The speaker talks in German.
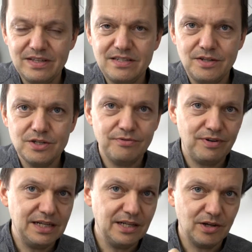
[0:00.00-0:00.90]
Wenn es dir nicht
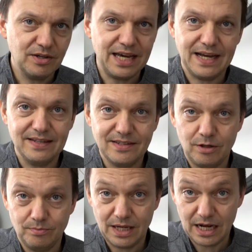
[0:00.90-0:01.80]
gefallen hat, auch gerne
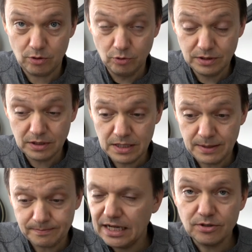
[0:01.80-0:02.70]
Daumen nach unten.
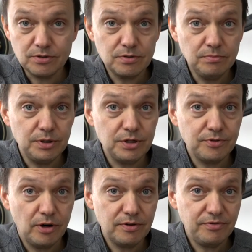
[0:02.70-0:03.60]
Ansonsten bin ich
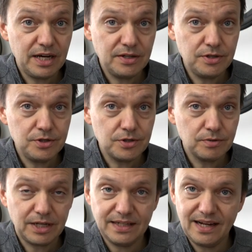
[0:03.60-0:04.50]
für heute fertig.
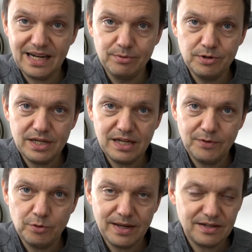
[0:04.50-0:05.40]
Kanal abonnieren,
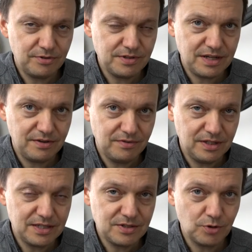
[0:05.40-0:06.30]
wenn du mehr davon sehen
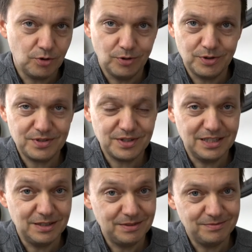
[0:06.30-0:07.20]
willst. Und äh,
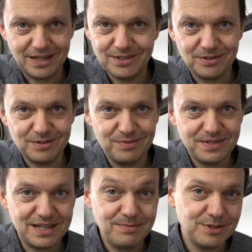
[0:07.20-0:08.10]
ansonsten bis
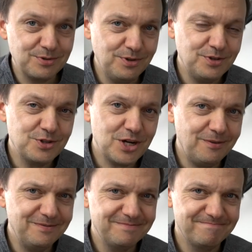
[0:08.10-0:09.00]
dann, mach's gut.
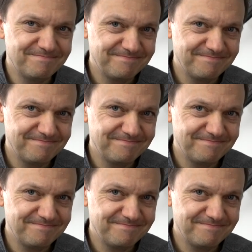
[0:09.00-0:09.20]
Ciao.